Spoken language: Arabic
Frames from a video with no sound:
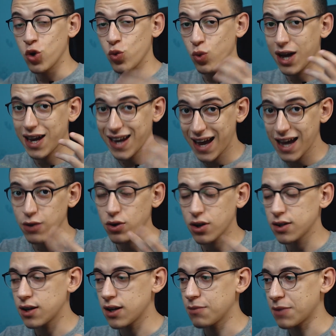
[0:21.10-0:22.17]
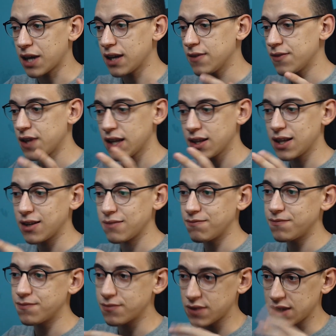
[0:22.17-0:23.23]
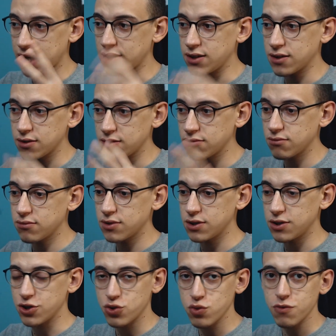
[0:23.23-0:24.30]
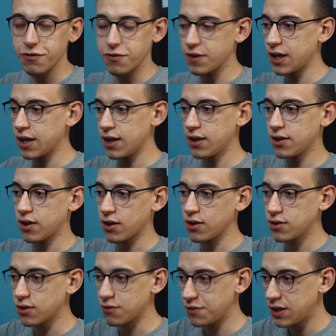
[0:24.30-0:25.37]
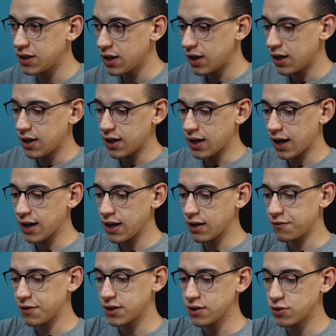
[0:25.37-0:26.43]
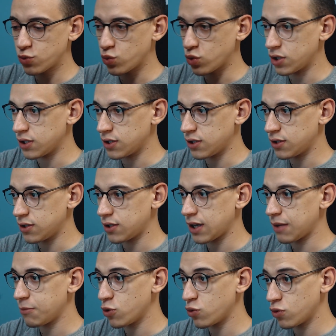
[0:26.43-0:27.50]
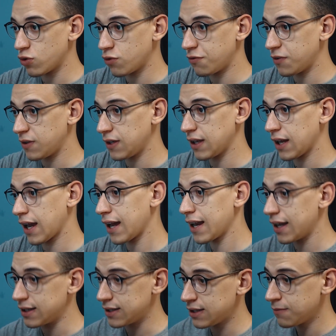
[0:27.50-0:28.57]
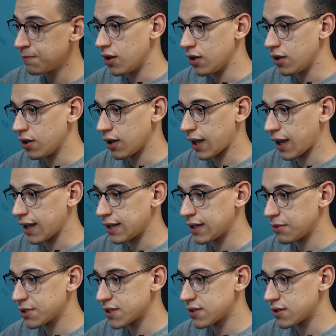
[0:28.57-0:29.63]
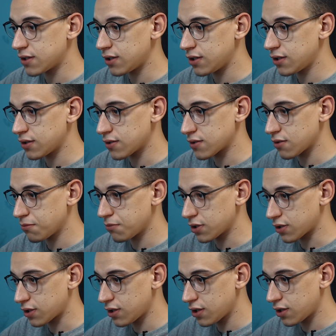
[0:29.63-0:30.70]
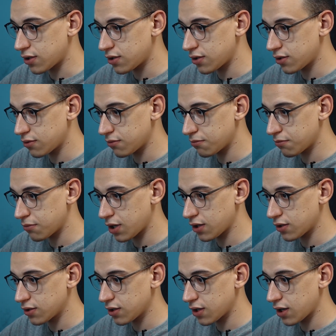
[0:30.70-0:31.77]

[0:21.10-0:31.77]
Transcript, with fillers: وهنحاول قدر الامكان ان احنا يعني نشوف ايه اللي احنا غلطنا فيه الحلقه اللي فاتت ونعمله في الحلقه دي آه خلينا بس ايه نظبط كده بعض